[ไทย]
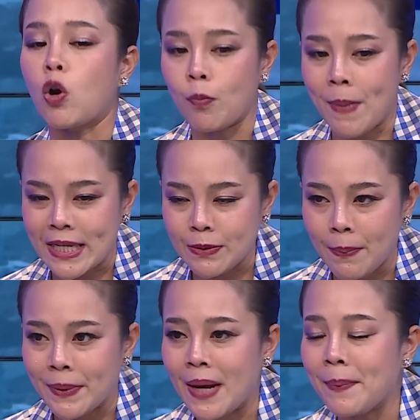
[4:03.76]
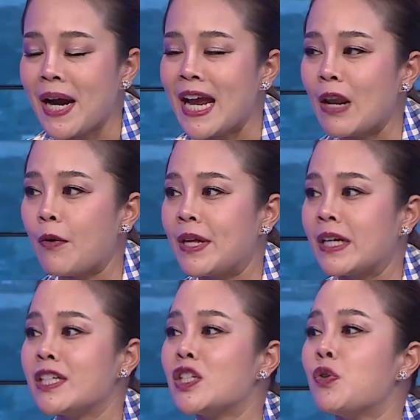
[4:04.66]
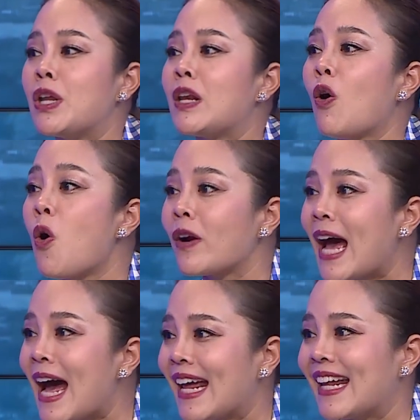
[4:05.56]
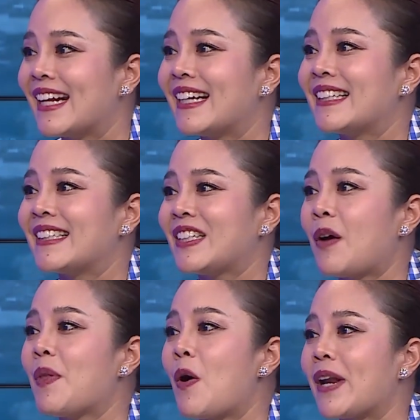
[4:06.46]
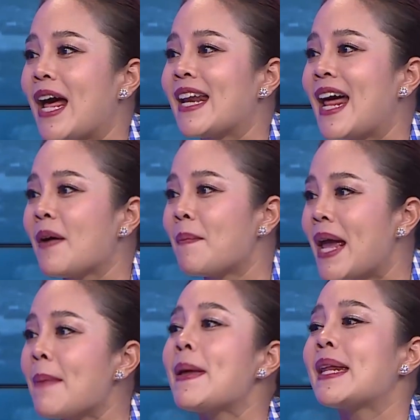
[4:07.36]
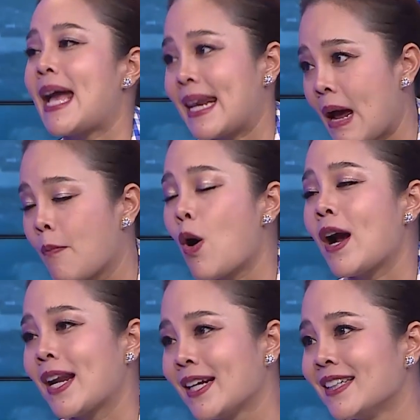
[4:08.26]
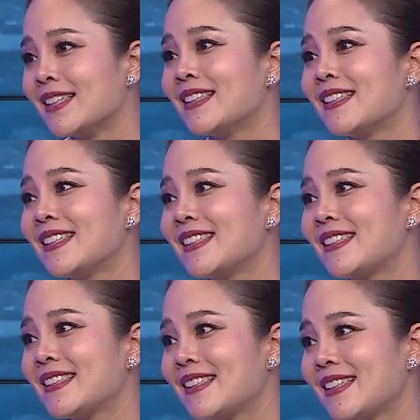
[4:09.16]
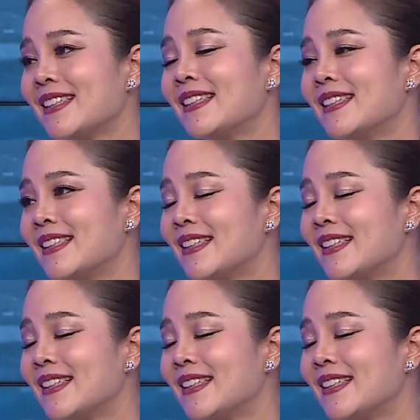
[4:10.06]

กฎหมายฉบับนี้เพื่อให้เรายังยืนอยู่ในโลกได้ทำนองนั้นนะไม่ให้เป็นแกะดำว่างันเถอะเออแต